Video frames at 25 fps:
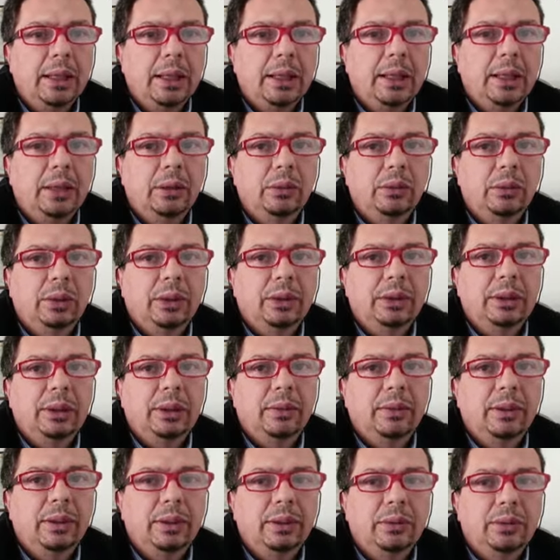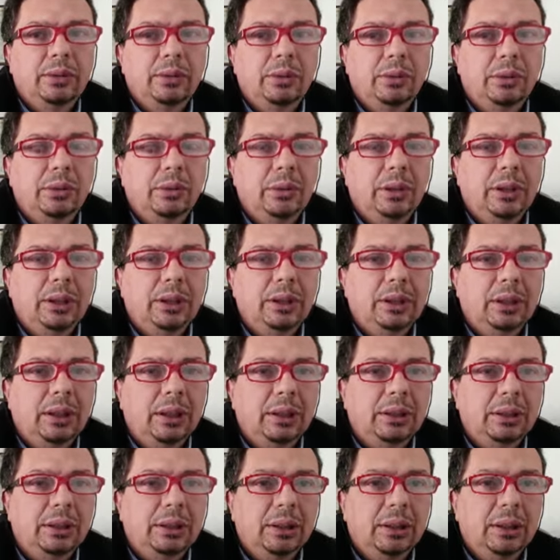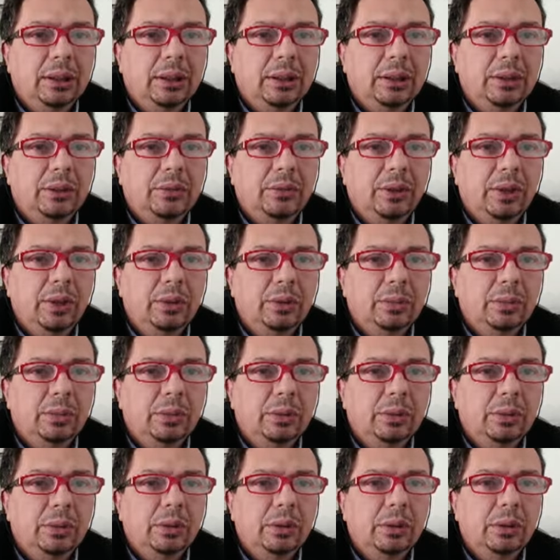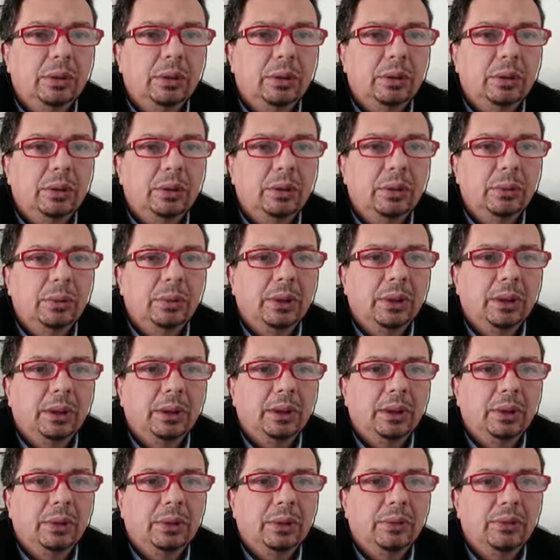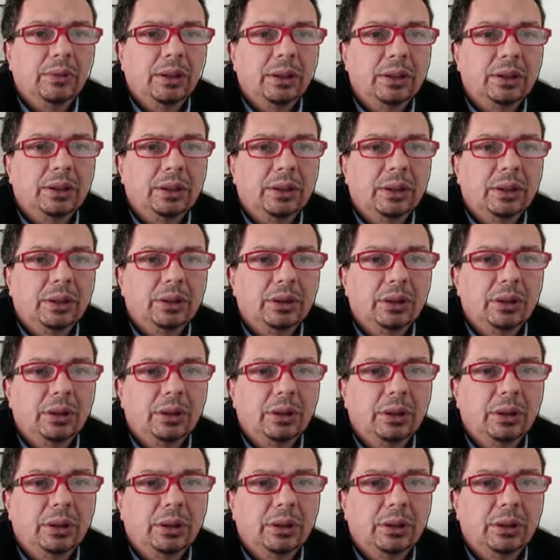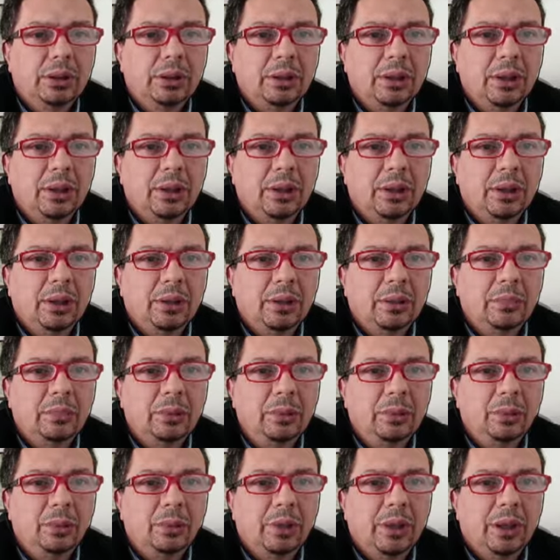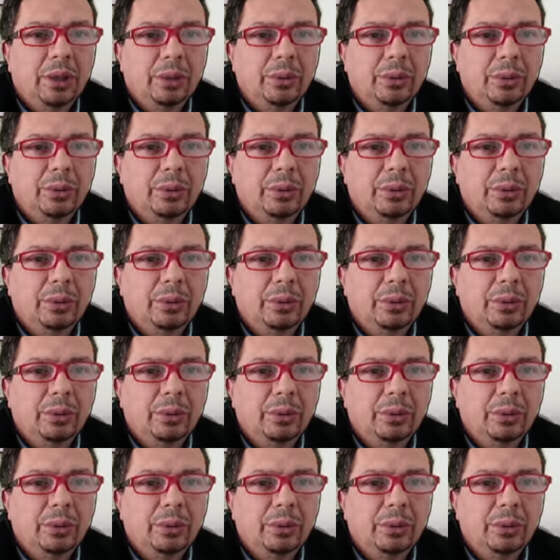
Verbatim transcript: e non attraverso le dirette Facebook eh, come Festa ci eh, ha abituato